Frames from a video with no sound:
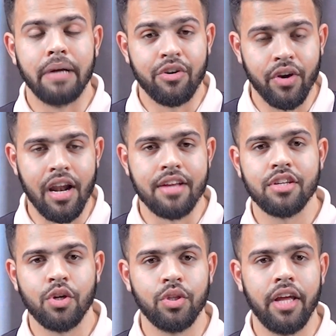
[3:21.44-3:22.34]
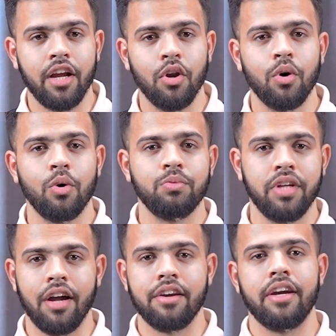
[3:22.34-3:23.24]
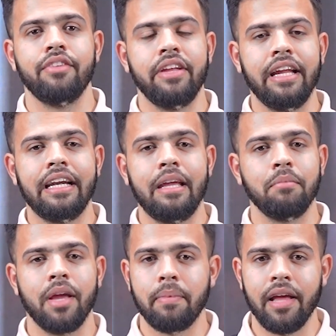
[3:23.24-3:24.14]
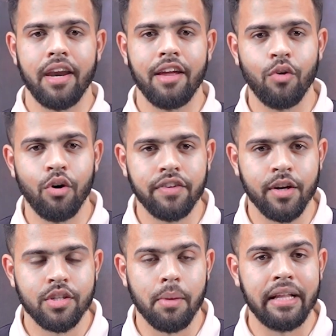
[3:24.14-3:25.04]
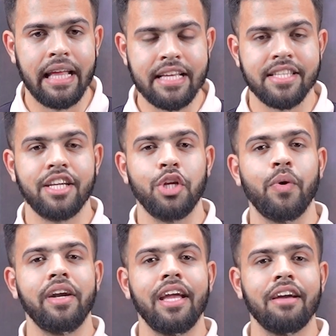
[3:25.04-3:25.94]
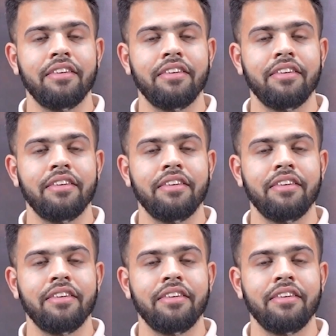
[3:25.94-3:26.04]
हेनरी क्लासन को देख लो दी हंड्रेड विनिंग टीम के प्लेयर है वो फिर उसके बाद ऐसे टी ट्वेंटी के